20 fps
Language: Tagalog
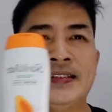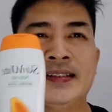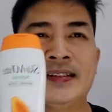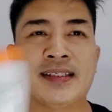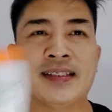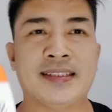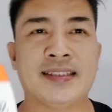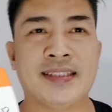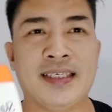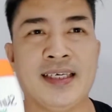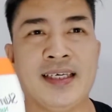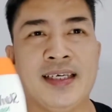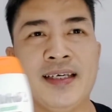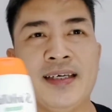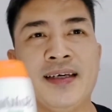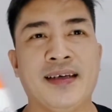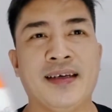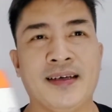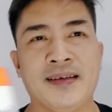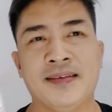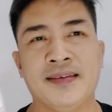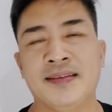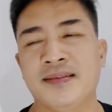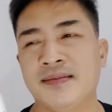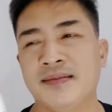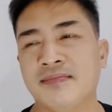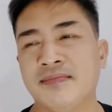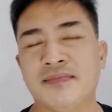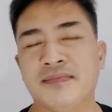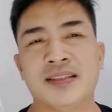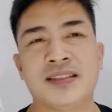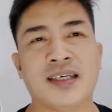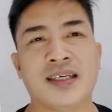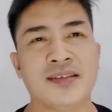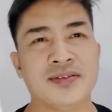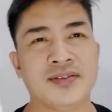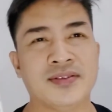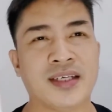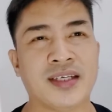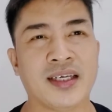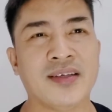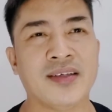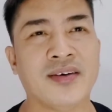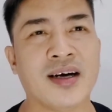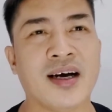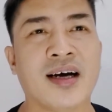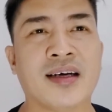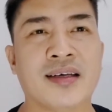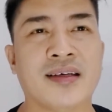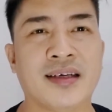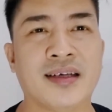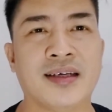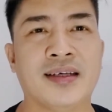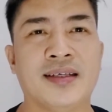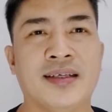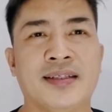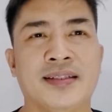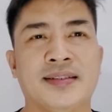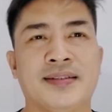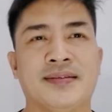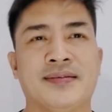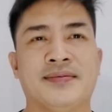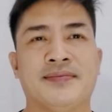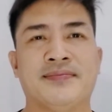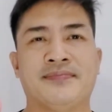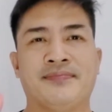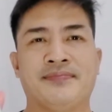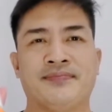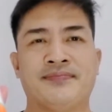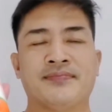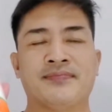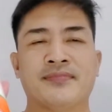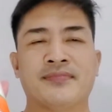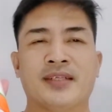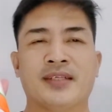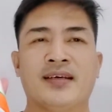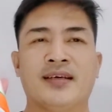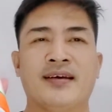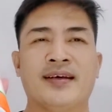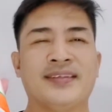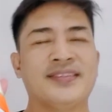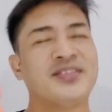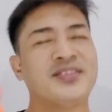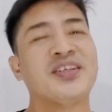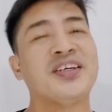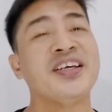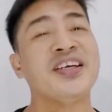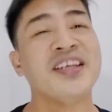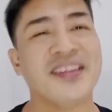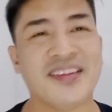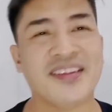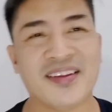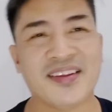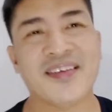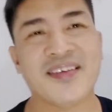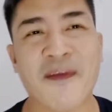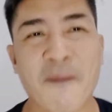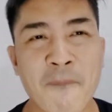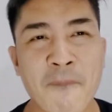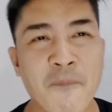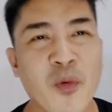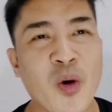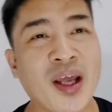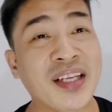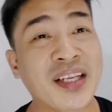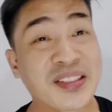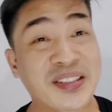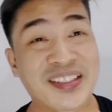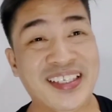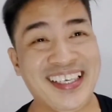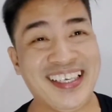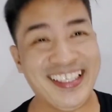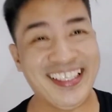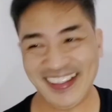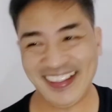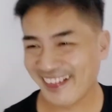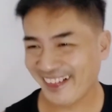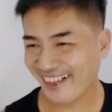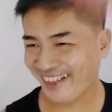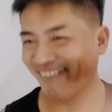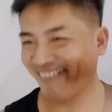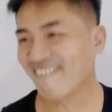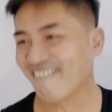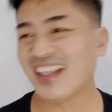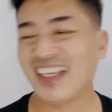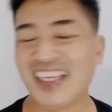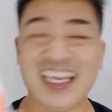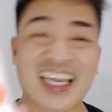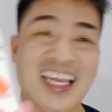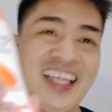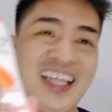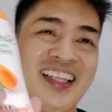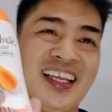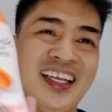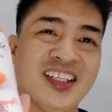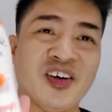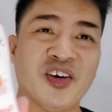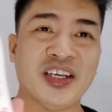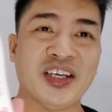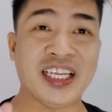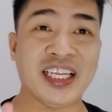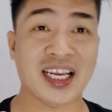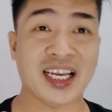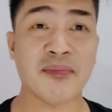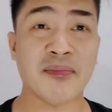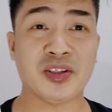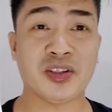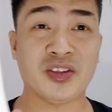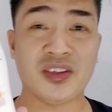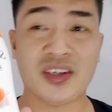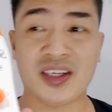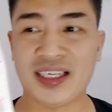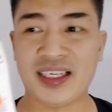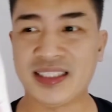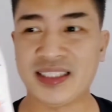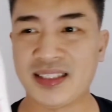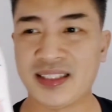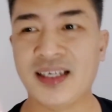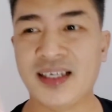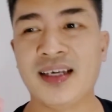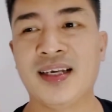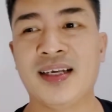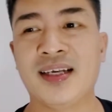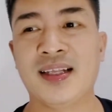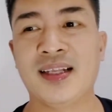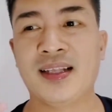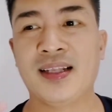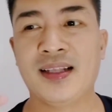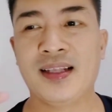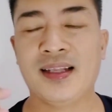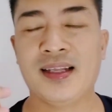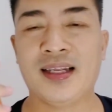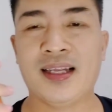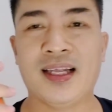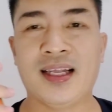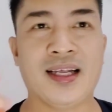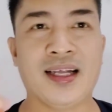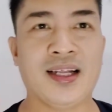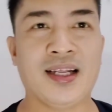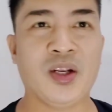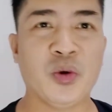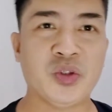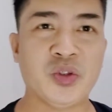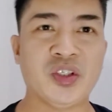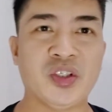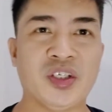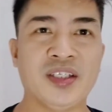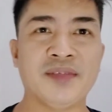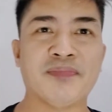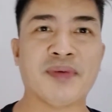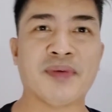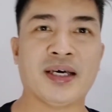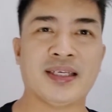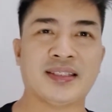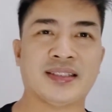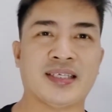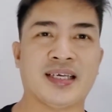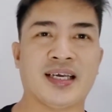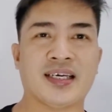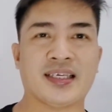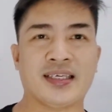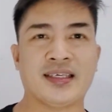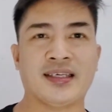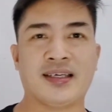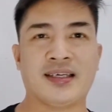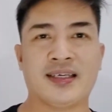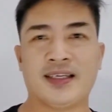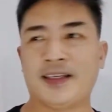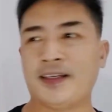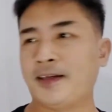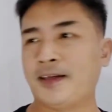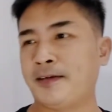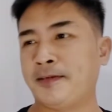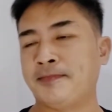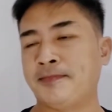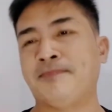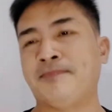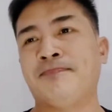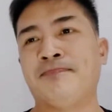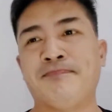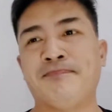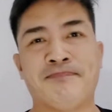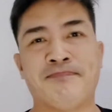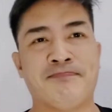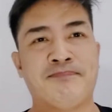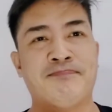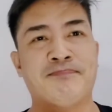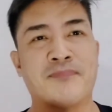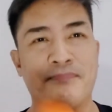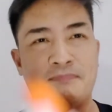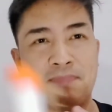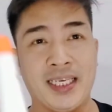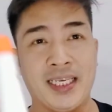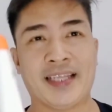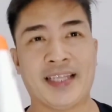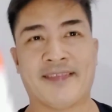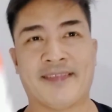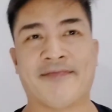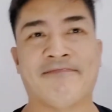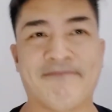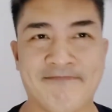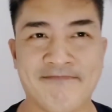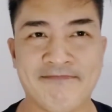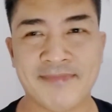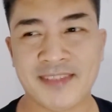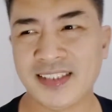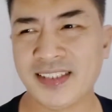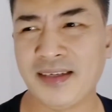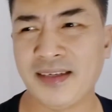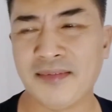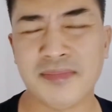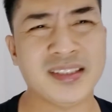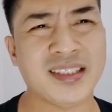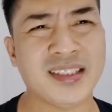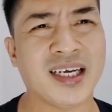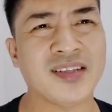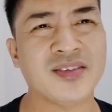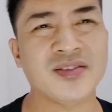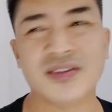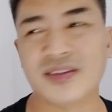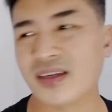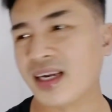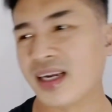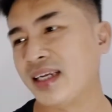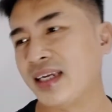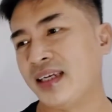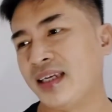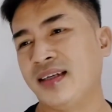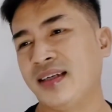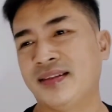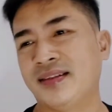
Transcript: Kasi, masyadong dry yung aking um, skin. What a skin. Yan. Ito, ginagamit ko to guys. Uh, lotion para sa aking um, balat. Kasi masyadong dry.